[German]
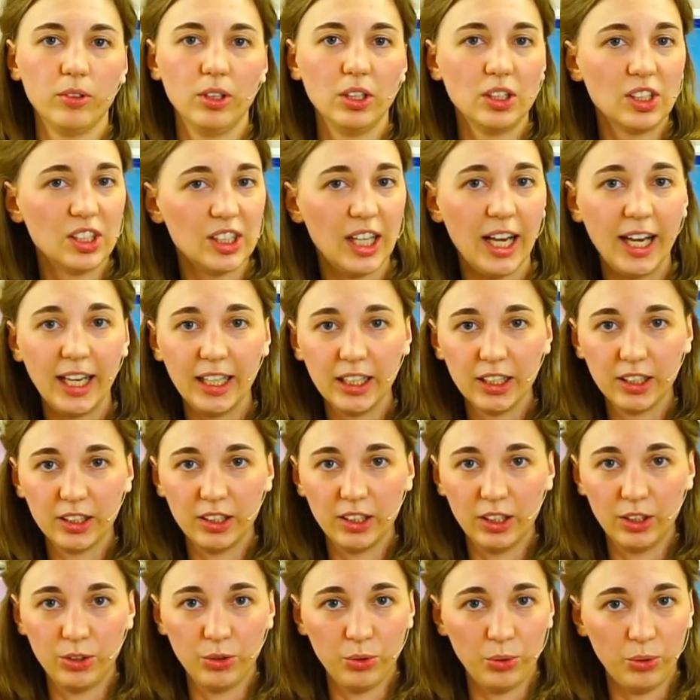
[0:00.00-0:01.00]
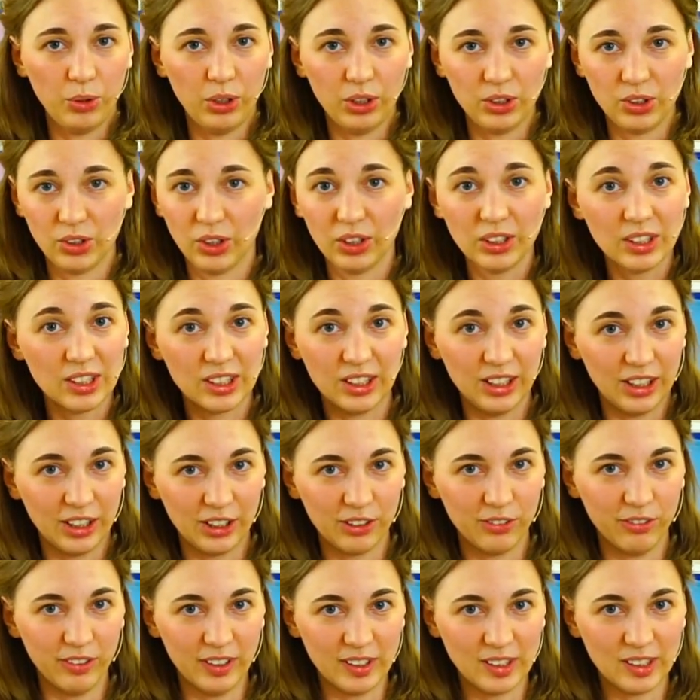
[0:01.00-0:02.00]
zeichnet oder sonst
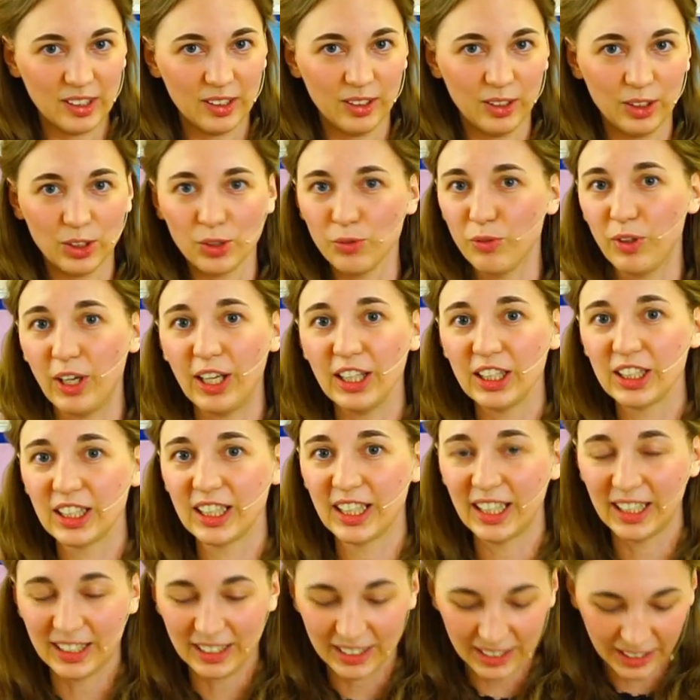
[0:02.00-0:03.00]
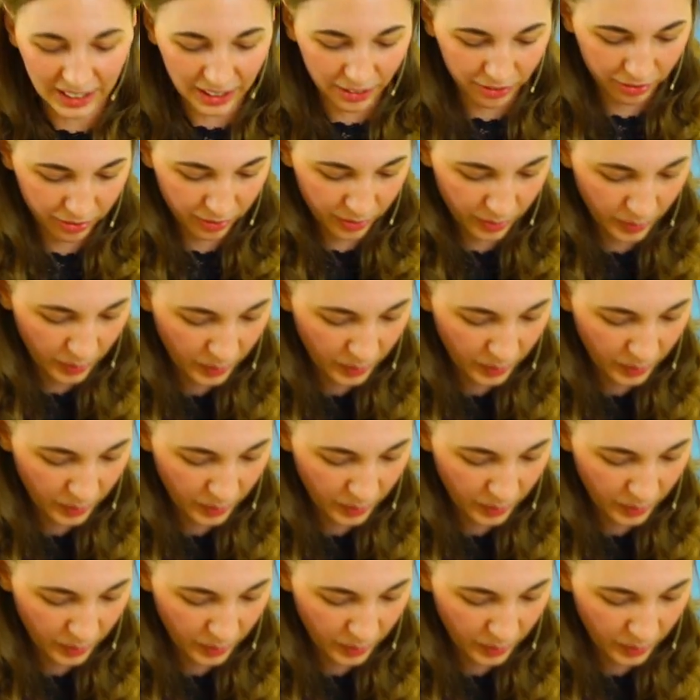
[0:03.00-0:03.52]
irgendwas, ist vielleicht kreativ.